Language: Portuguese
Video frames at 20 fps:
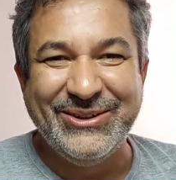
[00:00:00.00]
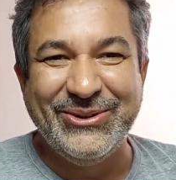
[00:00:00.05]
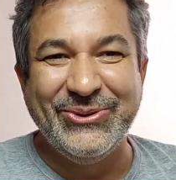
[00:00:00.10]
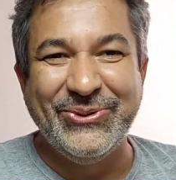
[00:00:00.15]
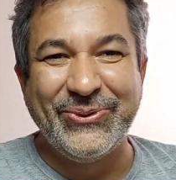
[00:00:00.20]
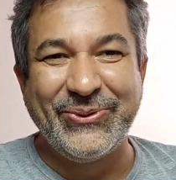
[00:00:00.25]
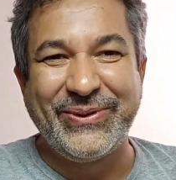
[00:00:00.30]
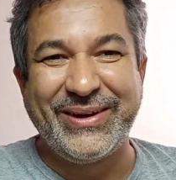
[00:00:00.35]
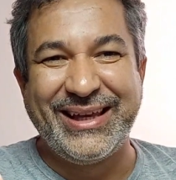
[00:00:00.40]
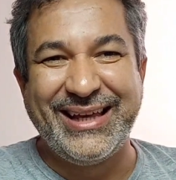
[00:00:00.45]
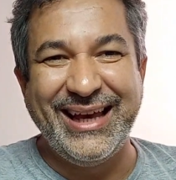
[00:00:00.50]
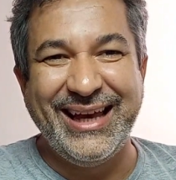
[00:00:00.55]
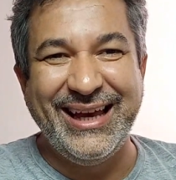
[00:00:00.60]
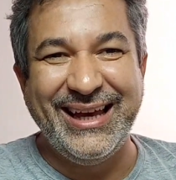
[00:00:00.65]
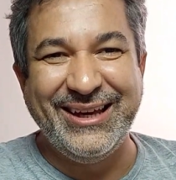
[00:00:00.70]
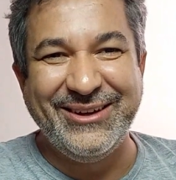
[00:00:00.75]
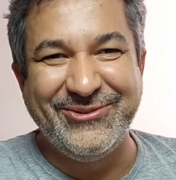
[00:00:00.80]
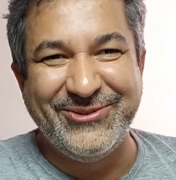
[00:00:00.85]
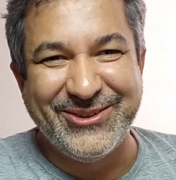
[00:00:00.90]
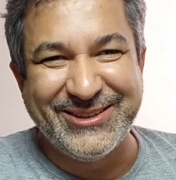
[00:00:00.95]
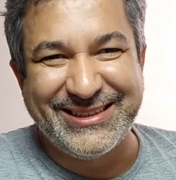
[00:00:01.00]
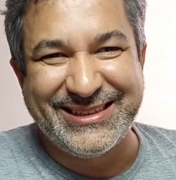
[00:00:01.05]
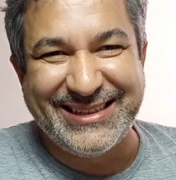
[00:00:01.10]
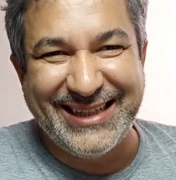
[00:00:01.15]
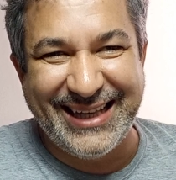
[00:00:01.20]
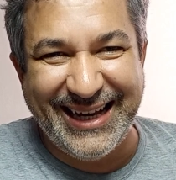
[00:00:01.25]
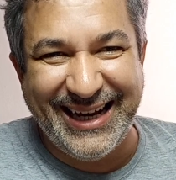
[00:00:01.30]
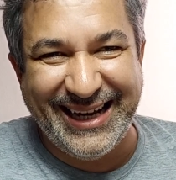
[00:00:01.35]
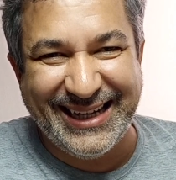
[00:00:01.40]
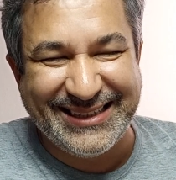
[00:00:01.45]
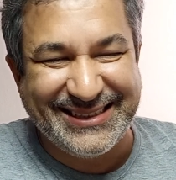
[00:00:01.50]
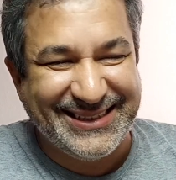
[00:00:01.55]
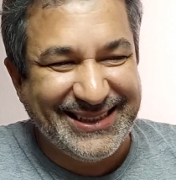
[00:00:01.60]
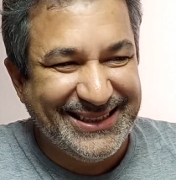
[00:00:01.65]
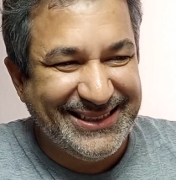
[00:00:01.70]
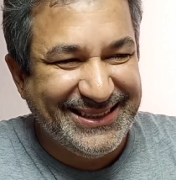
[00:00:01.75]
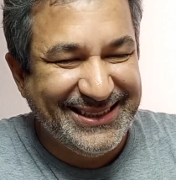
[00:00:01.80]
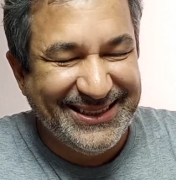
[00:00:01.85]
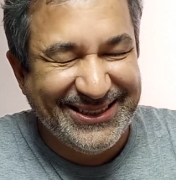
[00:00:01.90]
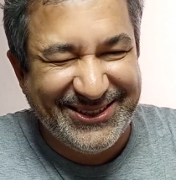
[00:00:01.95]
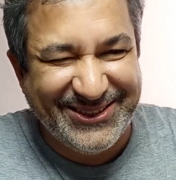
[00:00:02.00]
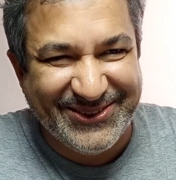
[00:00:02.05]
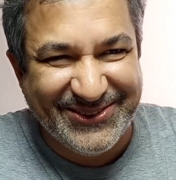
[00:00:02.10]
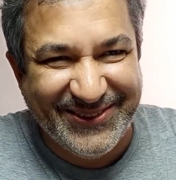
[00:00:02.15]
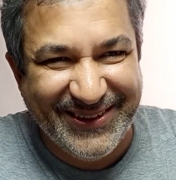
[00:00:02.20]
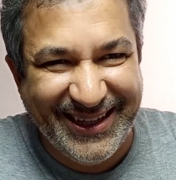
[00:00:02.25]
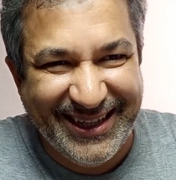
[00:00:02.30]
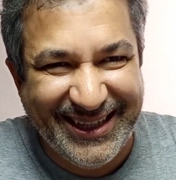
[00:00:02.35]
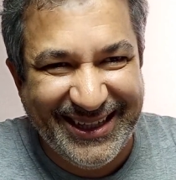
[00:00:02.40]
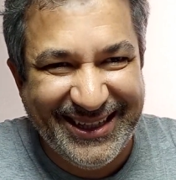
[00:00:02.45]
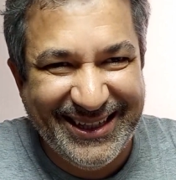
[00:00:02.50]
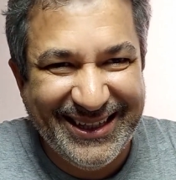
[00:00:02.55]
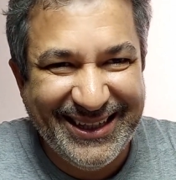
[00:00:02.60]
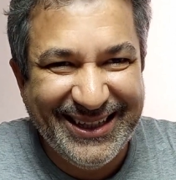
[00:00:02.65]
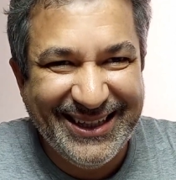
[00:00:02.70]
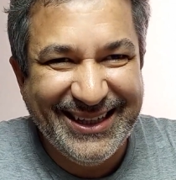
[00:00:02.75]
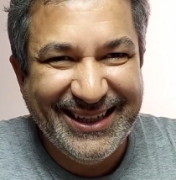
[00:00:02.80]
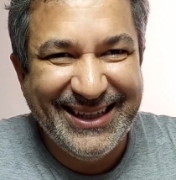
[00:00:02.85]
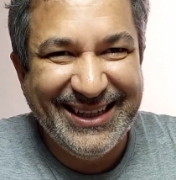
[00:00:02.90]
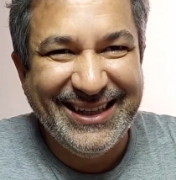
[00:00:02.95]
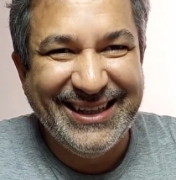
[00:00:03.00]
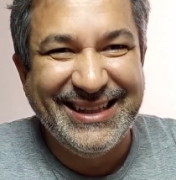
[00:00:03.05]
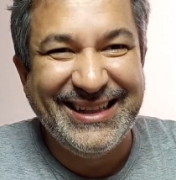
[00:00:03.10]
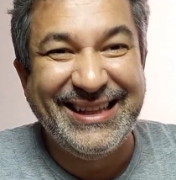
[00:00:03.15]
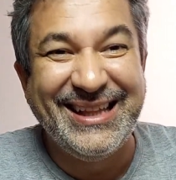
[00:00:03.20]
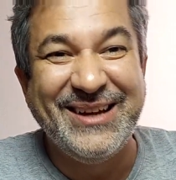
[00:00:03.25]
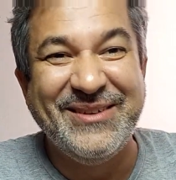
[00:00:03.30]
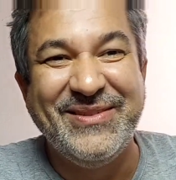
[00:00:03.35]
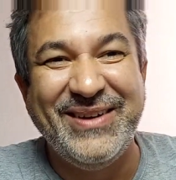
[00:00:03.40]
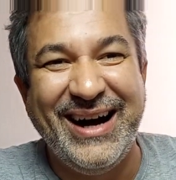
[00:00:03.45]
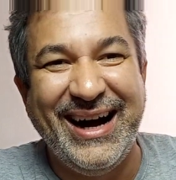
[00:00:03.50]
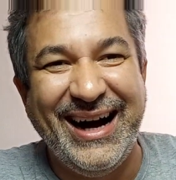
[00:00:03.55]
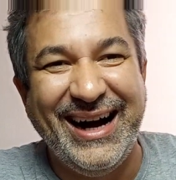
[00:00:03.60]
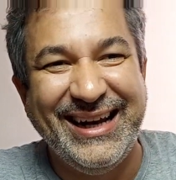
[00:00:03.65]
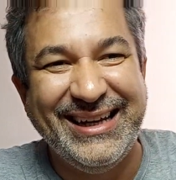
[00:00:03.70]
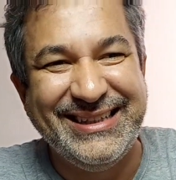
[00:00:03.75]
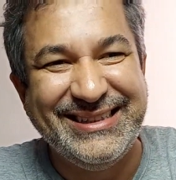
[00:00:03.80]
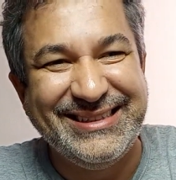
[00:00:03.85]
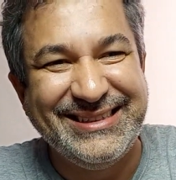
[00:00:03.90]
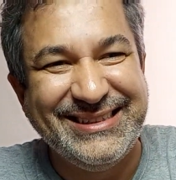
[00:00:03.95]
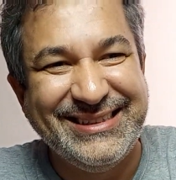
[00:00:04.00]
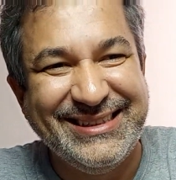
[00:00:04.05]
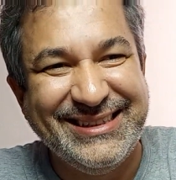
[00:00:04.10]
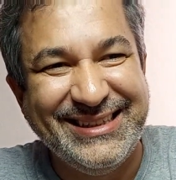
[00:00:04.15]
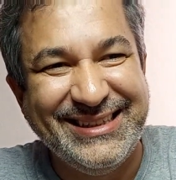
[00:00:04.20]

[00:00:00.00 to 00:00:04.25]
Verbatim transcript: O que você acha disso, hein? Até mais!